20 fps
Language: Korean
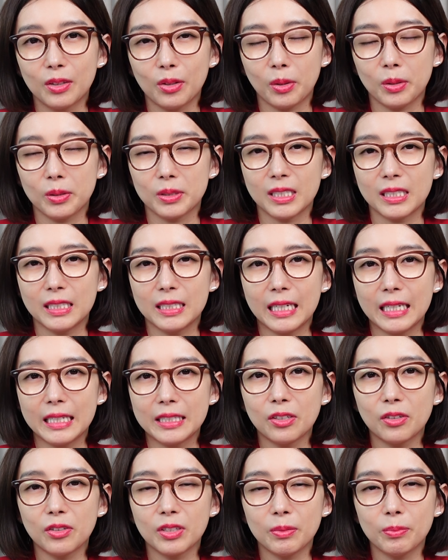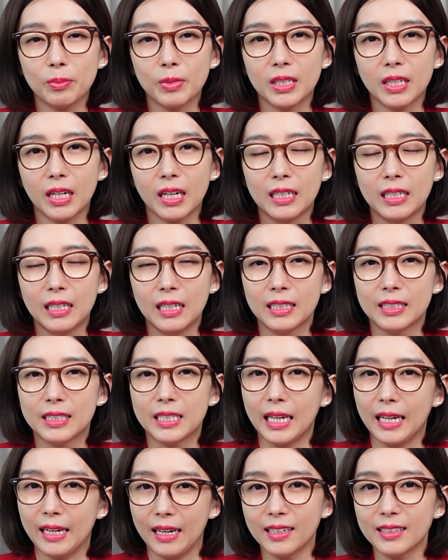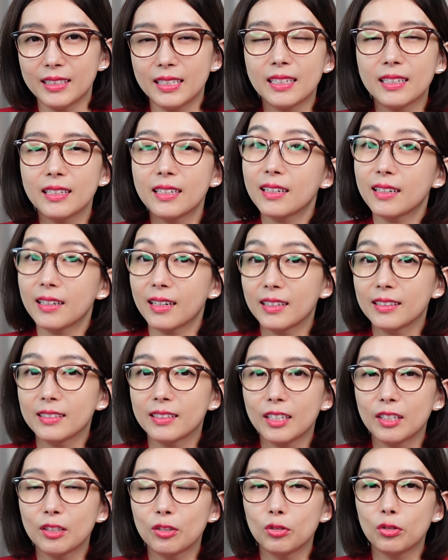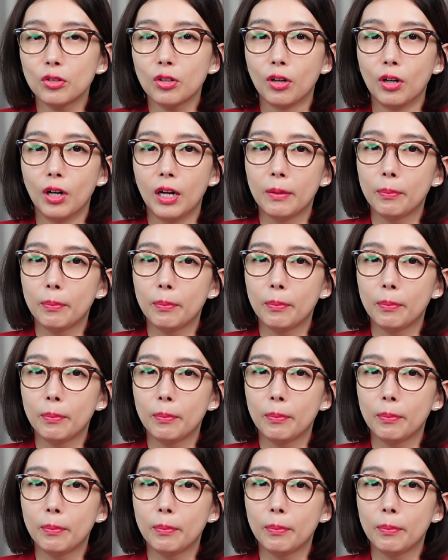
떨어질 예정입니다. 제가 생각할 때는요.